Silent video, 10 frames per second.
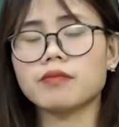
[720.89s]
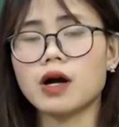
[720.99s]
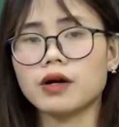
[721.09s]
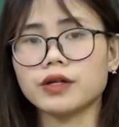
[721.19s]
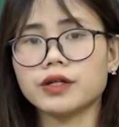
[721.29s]

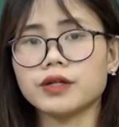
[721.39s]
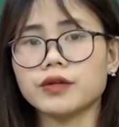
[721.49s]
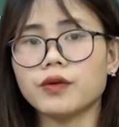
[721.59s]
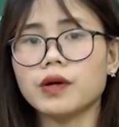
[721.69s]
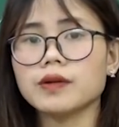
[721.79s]
mỏi
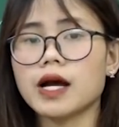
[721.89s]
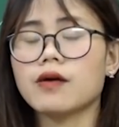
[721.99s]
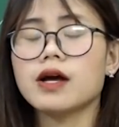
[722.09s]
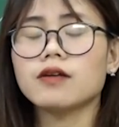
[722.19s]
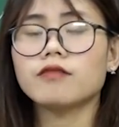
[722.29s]
đúng không
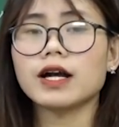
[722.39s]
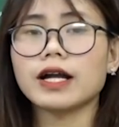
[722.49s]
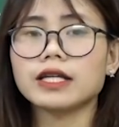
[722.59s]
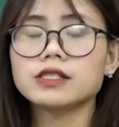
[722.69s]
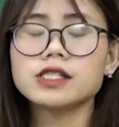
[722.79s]
nào và
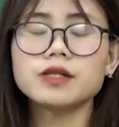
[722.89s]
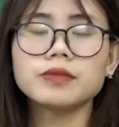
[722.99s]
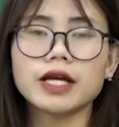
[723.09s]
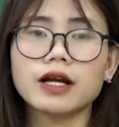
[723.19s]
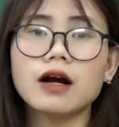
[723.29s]
cánh
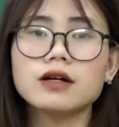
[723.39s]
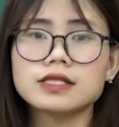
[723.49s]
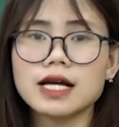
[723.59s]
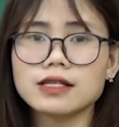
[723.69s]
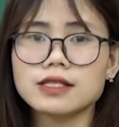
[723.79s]
chim này gợi
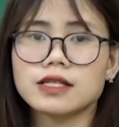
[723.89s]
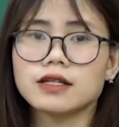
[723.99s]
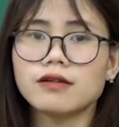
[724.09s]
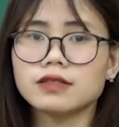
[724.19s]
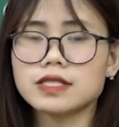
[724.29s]
ra gì
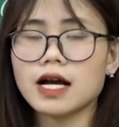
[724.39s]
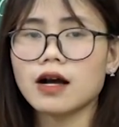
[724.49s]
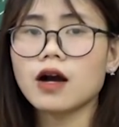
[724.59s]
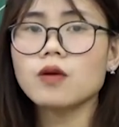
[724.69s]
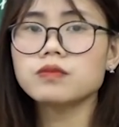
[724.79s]
gợi
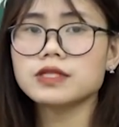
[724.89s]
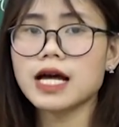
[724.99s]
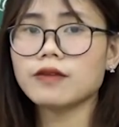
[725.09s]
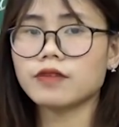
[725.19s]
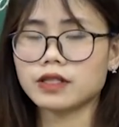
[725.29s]
ra không
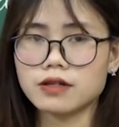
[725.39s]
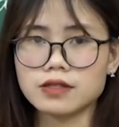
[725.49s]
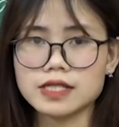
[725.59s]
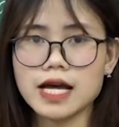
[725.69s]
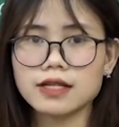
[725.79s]
gian và
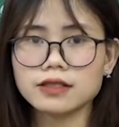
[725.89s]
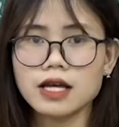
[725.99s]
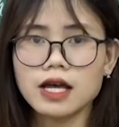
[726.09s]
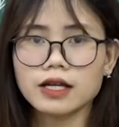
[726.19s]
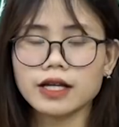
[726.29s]
thời gian
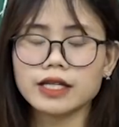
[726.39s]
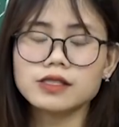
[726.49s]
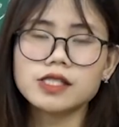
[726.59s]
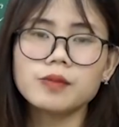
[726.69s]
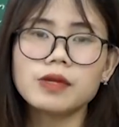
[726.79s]

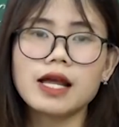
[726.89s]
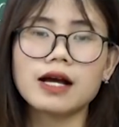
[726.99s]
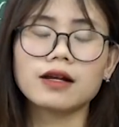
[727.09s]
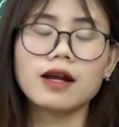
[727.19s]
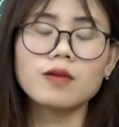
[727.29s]
cánh chim
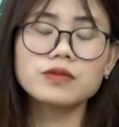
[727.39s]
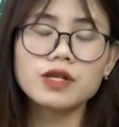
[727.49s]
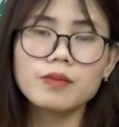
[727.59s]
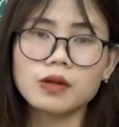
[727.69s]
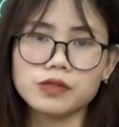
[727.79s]
lạc lõng
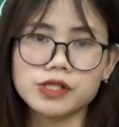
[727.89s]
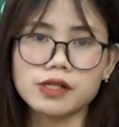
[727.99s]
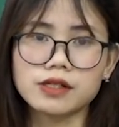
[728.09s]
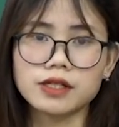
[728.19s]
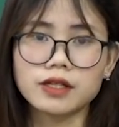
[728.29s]
giữa bầu
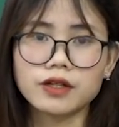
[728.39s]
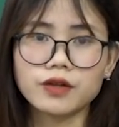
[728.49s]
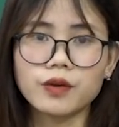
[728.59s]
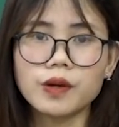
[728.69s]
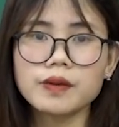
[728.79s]
trời
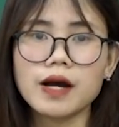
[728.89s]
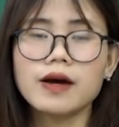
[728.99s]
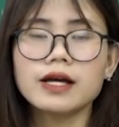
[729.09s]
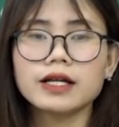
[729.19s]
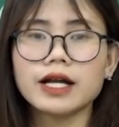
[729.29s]
đúng không nào
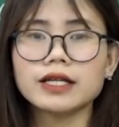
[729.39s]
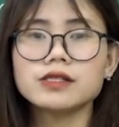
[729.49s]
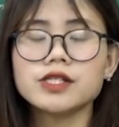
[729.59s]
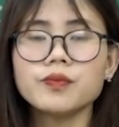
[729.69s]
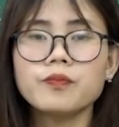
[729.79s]

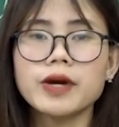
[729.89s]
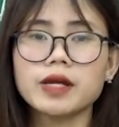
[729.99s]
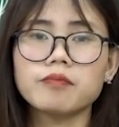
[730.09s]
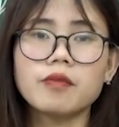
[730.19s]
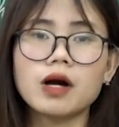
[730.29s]
cánh chim
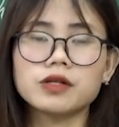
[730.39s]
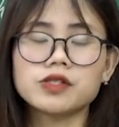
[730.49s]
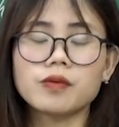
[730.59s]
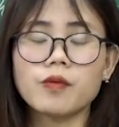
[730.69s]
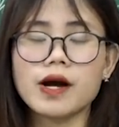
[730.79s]
mệt mỏi
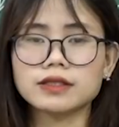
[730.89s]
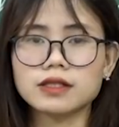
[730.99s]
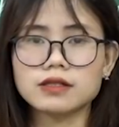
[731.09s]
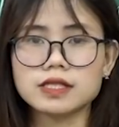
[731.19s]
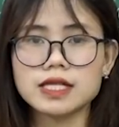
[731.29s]
trong khoảng
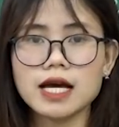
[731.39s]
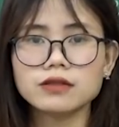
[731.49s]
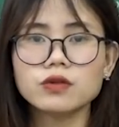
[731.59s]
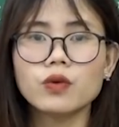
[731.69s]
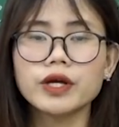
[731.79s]
thời
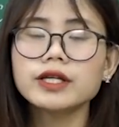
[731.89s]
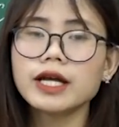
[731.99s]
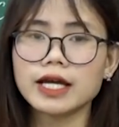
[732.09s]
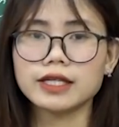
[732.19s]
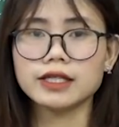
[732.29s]
gian cuối
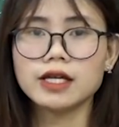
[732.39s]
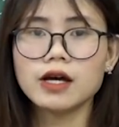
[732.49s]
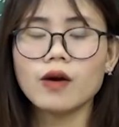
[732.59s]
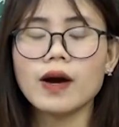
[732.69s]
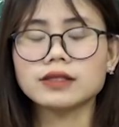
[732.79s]
ngày
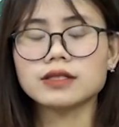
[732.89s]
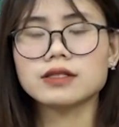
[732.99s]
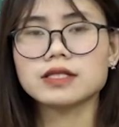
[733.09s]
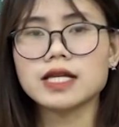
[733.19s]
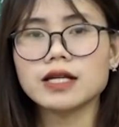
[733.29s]
khoảng
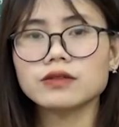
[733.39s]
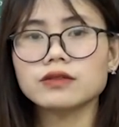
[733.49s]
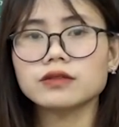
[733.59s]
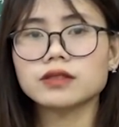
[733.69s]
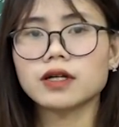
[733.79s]
thời
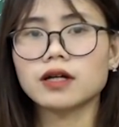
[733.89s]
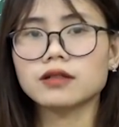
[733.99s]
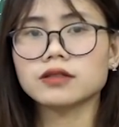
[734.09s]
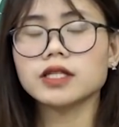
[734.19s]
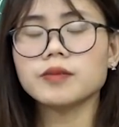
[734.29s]
gian uh,
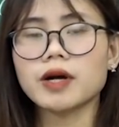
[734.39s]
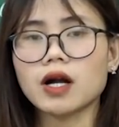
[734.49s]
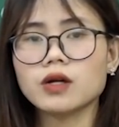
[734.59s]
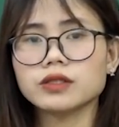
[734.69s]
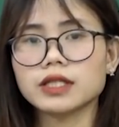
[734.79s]
khi
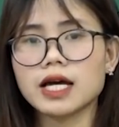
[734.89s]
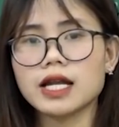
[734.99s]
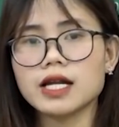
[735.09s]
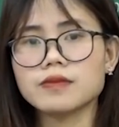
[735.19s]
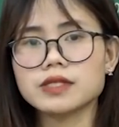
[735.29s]
mà con người ta
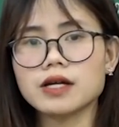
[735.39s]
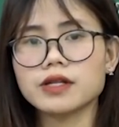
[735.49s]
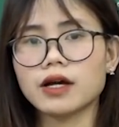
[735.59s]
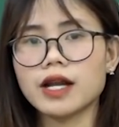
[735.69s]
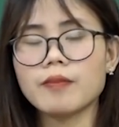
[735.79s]
đã làm sao
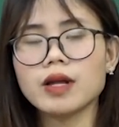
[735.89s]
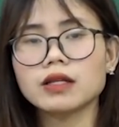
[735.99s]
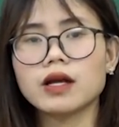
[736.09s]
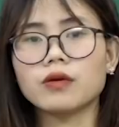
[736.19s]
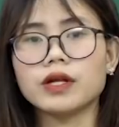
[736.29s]
nhỉ đã
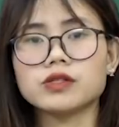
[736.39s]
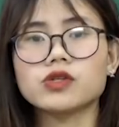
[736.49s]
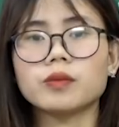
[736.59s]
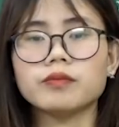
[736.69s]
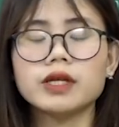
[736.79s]
bắt đầu để
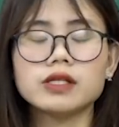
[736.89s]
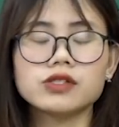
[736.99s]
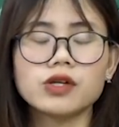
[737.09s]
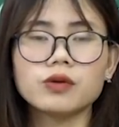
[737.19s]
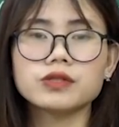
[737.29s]
chuẩn bị
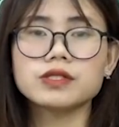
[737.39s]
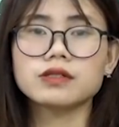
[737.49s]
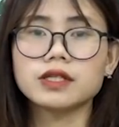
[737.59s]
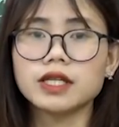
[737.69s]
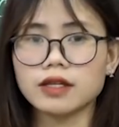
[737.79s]
cho
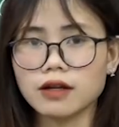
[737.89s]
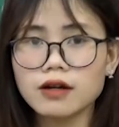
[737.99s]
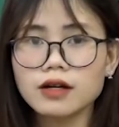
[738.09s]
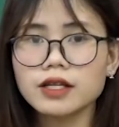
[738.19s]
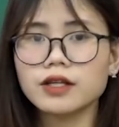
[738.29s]
sự nghỉ
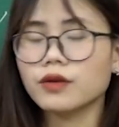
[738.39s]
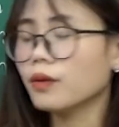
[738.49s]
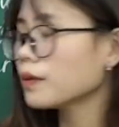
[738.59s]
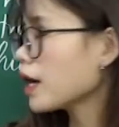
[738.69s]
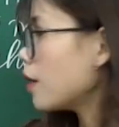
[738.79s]
ngơi
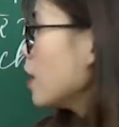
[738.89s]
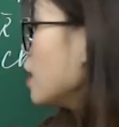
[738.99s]
đúng không nào